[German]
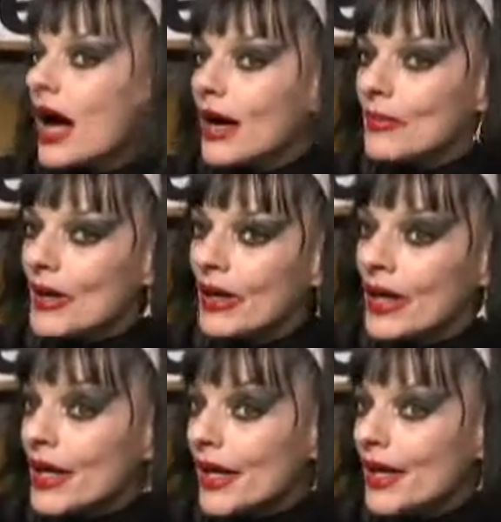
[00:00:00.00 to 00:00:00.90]
Aber
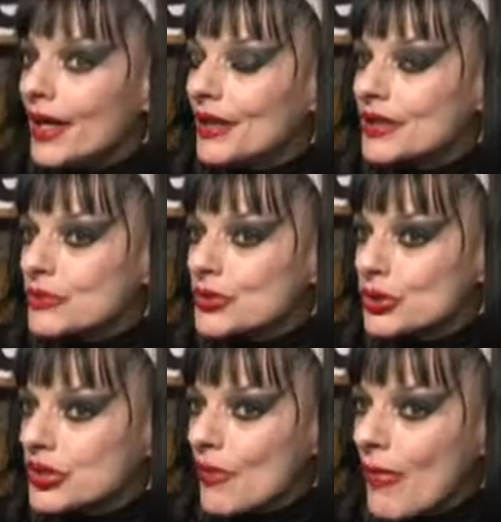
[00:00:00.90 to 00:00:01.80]
äh, zum
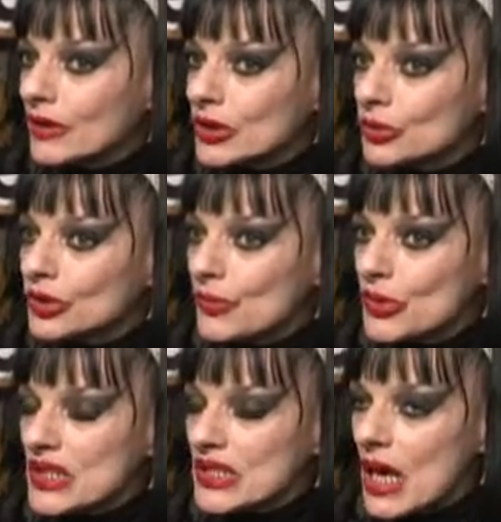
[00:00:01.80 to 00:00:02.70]
Schutz von Martin Luther
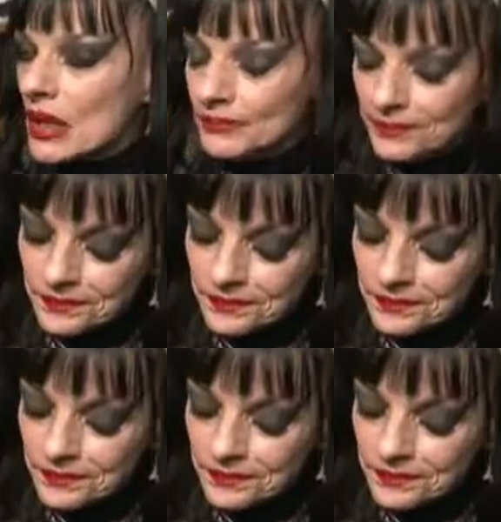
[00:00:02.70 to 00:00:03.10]
muss ich sagen,